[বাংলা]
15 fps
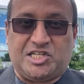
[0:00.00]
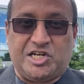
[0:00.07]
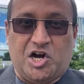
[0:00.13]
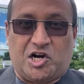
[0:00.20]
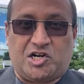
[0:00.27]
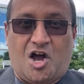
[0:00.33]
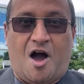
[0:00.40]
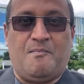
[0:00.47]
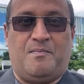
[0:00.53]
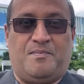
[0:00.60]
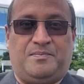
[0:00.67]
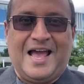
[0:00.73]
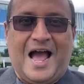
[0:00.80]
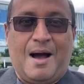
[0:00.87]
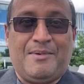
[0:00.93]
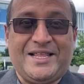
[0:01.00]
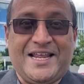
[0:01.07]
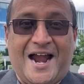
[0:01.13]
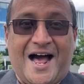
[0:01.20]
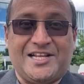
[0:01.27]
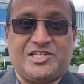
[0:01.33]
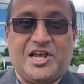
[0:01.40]
ডট কম আমাদের
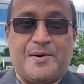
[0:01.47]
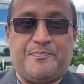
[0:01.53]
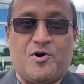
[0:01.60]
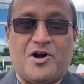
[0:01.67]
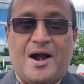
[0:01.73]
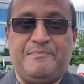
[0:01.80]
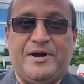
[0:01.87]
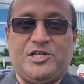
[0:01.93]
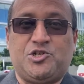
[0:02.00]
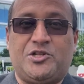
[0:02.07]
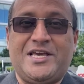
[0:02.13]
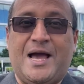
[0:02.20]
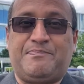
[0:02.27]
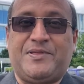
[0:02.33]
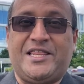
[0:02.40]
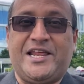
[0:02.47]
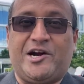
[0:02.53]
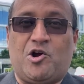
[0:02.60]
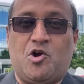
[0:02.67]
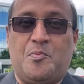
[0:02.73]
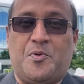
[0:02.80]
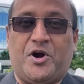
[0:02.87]
আজকের প্রোগ্রামটি যদি আপনাদের
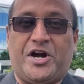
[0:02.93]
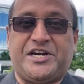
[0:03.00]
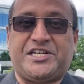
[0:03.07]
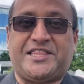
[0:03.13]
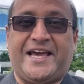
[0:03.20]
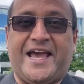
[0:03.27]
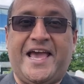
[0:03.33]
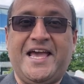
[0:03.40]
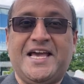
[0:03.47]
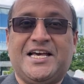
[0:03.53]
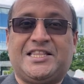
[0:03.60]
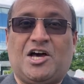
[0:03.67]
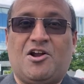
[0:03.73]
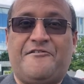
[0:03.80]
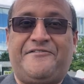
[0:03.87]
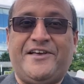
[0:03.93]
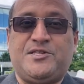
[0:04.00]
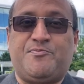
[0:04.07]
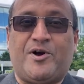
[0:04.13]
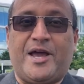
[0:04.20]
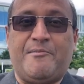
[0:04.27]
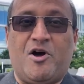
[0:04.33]
কোনো উপকার এসে থাকে তাহলে
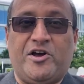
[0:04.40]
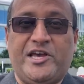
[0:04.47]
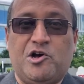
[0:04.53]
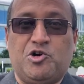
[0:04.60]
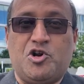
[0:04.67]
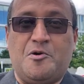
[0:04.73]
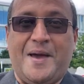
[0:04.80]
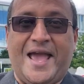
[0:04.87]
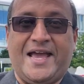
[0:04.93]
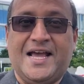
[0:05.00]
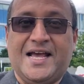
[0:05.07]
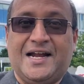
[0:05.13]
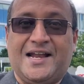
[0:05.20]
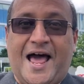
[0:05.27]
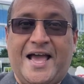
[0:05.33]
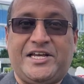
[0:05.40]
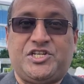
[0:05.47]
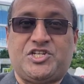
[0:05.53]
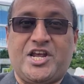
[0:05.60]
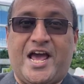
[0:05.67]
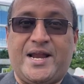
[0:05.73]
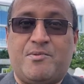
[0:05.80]
ফেসবুক এবং ইউটিউবে লাইক
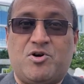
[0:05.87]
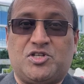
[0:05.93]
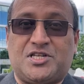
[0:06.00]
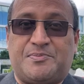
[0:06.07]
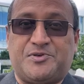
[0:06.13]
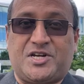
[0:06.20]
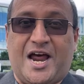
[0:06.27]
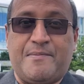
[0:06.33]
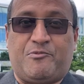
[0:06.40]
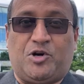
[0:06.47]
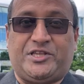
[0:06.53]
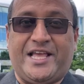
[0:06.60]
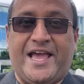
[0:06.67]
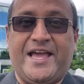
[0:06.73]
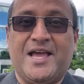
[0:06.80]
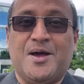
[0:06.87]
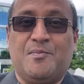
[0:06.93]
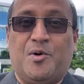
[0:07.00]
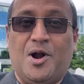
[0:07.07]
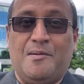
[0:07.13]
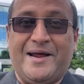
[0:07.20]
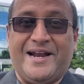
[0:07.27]
শেয়ার এবং সাবস্ক্রাইব করতে
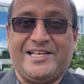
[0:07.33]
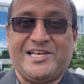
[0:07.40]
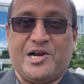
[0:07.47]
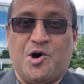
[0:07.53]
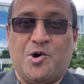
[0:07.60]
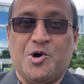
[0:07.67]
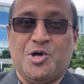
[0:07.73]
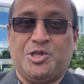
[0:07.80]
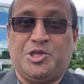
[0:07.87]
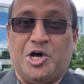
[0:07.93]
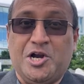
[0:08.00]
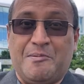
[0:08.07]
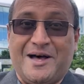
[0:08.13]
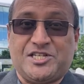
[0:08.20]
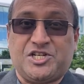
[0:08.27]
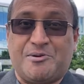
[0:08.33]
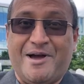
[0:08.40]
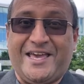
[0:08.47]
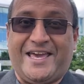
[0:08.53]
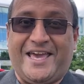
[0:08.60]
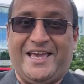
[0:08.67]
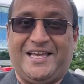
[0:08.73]
ভুলবেন না যেন ধন্যবাদ
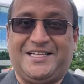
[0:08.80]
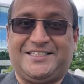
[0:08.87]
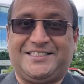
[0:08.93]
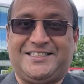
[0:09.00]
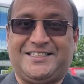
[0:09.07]
সবাইকে